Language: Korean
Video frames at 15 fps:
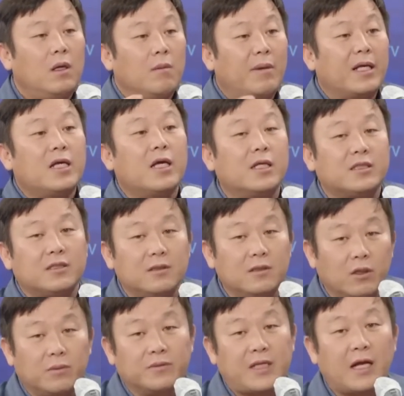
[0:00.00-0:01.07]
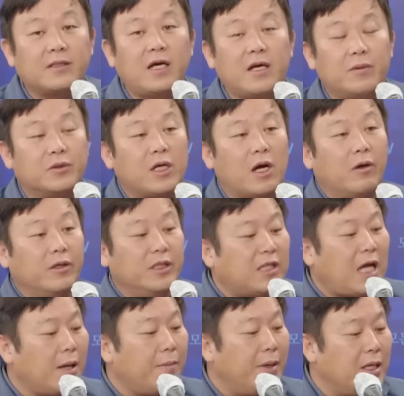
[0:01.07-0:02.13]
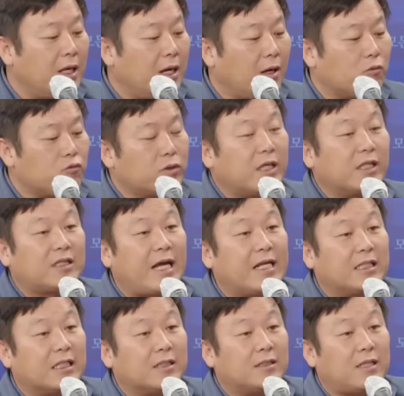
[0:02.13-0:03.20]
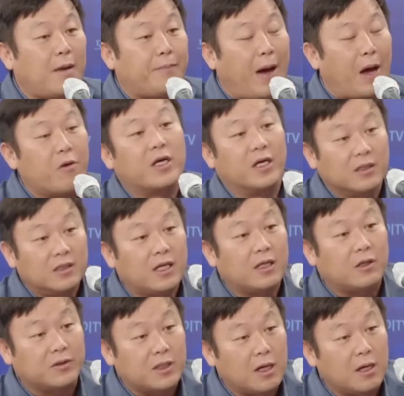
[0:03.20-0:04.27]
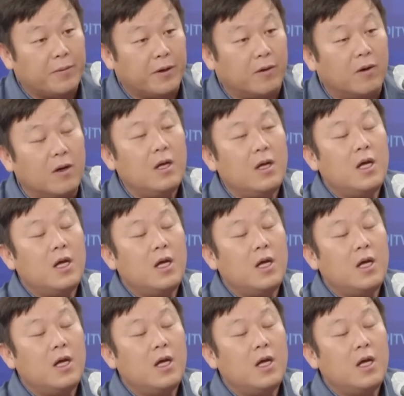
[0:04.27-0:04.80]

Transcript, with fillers: 만약에 여러분 상상을 해보자고 이상민이가 국회에서 탄핵됐을 때 바로 경질 했다고 생각해요.